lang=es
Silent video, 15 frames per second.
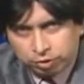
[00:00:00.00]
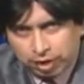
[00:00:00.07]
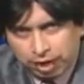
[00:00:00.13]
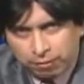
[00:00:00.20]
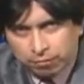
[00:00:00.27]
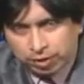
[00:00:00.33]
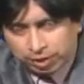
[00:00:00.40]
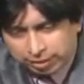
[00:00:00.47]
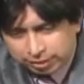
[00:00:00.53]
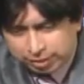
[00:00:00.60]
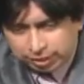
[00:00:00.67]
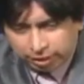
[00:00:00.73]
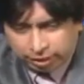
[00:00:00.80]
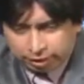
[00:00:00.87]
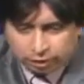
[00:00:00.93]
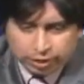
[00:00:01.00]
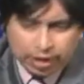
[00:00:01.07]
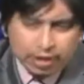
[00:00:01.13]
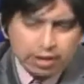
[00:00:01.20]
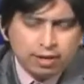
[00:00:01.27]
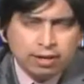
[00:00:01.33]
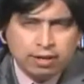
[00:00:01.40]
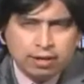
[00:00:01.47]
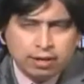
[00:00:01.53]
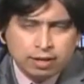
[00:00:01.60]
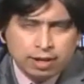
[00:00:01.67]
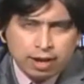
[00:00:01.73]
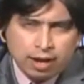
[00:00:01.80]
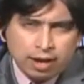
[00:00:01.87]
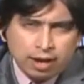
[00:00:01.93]
a Frente Regional.
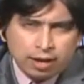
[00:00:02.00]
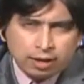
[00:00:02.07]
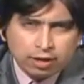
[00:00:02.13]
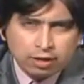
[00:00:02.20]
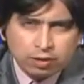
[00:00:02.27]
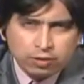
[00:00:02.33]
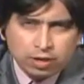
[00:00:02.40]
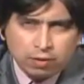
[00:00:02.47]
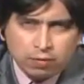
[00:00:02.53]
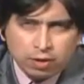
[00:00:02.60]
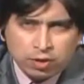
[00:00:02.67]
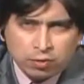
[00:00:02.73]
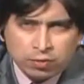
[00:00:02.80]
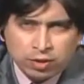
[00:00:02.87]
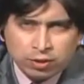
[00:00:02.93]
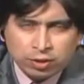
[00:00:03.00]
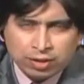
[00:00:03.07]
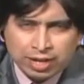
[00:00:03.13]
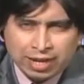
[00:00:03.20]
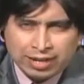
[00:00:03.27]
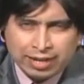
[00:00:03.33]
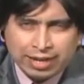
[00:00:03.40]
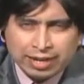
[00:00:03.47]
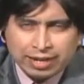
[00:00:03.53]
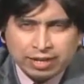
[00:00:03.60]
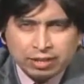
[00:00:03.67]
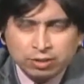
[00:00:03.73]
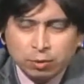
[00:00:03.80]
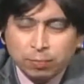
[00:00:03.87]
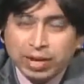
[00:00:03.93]
La región del Biobío está
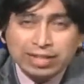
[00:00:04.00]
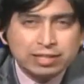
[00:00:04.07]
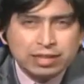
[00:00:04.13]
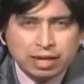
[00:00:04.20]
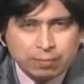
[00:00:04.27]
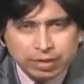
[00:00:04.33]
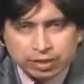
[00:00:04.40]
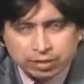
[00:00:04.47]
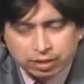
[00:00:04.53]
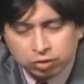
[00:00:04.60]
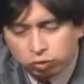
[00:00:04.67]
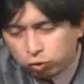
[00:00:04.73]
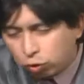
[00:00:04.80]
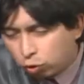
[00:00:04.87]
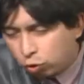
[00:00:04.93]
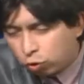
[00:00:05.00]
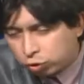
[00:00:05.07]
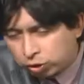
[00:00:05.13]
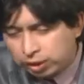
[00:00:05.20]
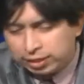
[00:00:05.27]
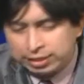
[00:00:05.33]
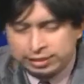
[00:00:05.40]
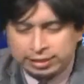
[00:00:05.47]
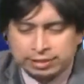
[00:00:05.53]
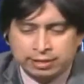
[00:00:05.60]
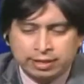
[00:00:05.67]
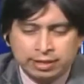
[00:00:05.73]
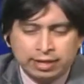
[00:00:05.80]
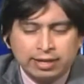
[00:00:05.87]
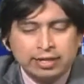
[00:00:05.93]
decayendo prácticamente en todos los índices.
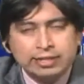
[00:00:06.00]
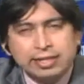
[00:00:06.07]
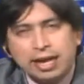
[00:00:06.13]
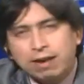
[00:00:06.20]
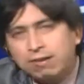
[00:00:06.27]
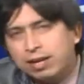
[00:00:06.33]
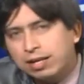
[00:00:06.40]
Se habla